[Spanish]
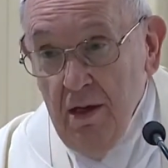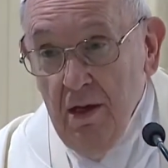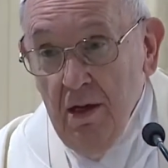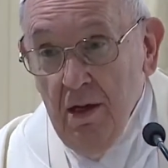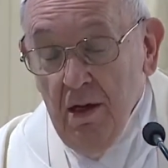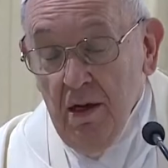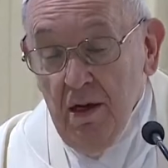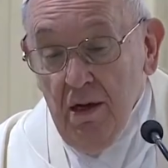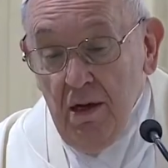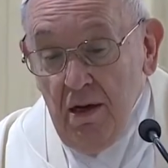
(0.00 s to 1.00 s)

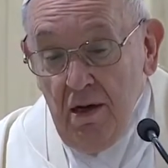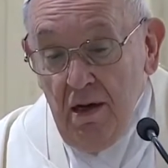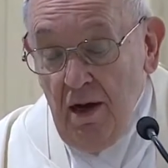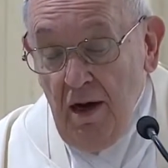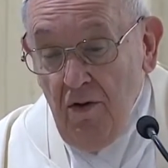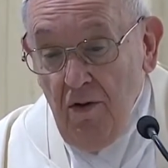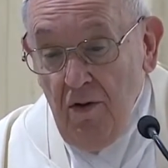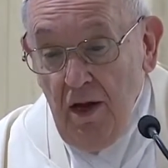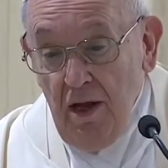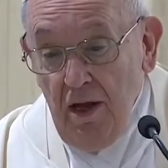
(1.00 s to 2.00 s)
muy
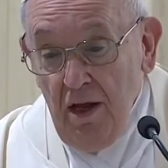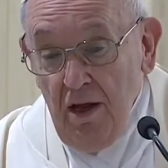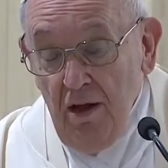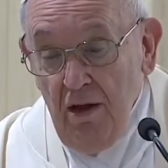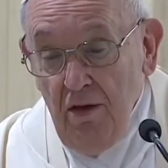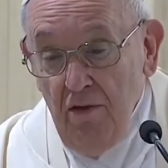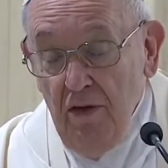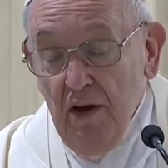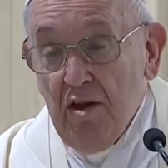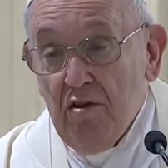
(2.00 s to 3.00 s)
cansados, pero estaban
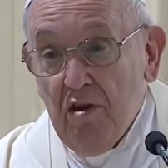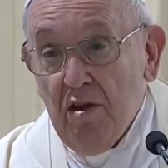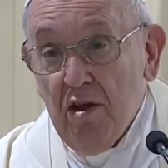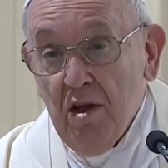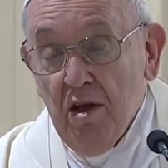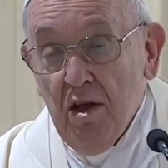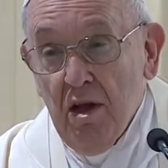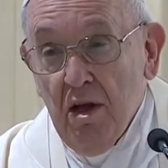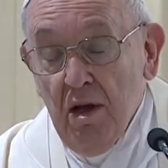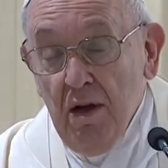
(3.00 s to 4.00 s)
ahí,
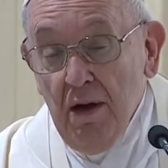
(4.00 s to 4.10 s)
felices.